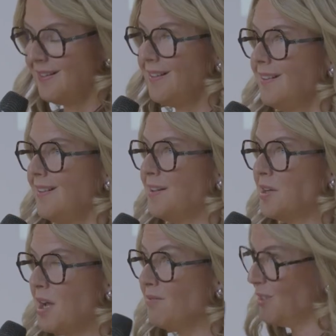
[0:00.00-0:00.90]

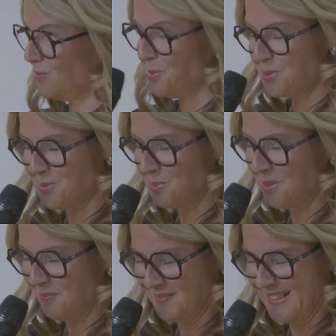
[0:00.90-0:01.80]
euh, avec vous ensemble.
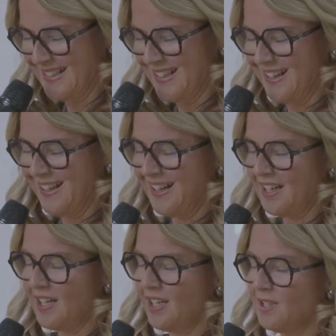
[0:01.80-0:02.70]

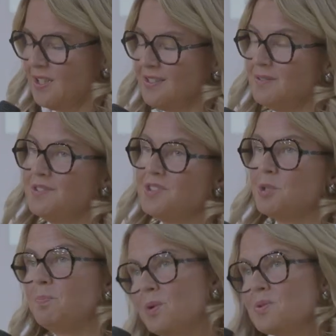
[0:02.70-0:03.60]
je
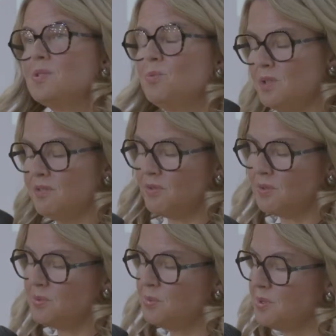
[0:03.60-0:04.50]
pense que nous devons
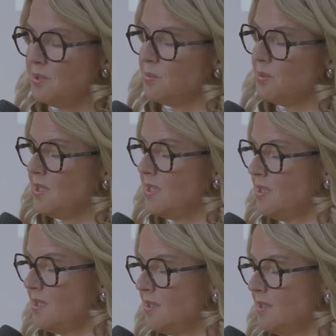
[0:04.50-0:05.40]
nous
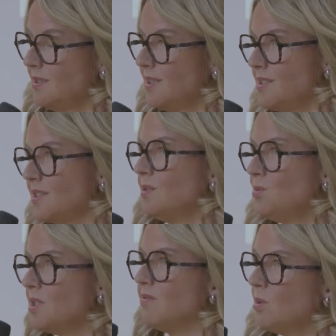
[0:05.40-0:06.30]
demander qu'est-ce que
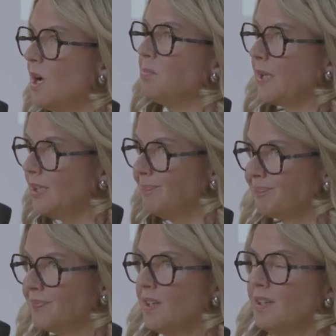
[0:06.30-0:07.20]
nous avons appris
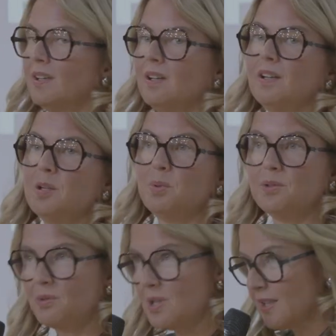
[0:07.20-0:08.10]

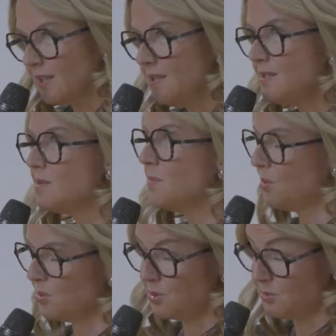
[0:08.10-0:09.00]
pendant la crise, mais
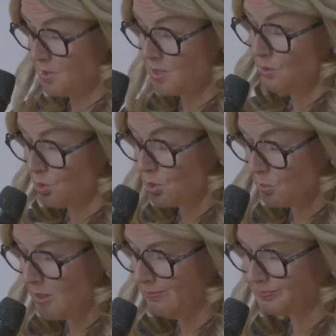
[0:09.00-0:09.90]
aussi
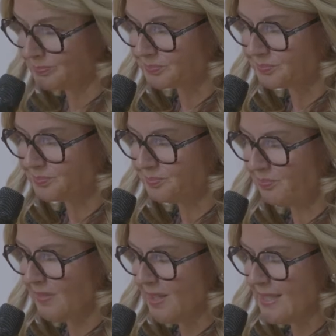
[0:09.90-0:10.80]
aujourd'hui.
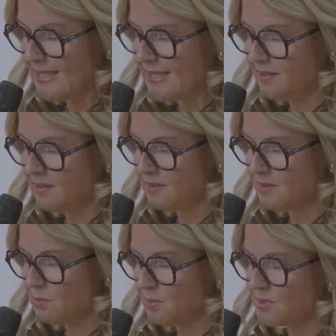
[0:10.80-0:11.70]
Et
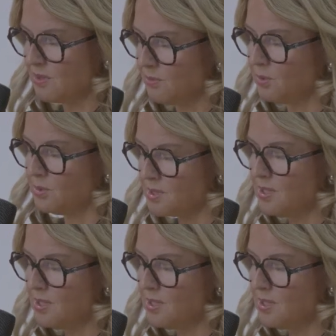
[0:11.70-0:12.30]
je pense qu'il faut aussi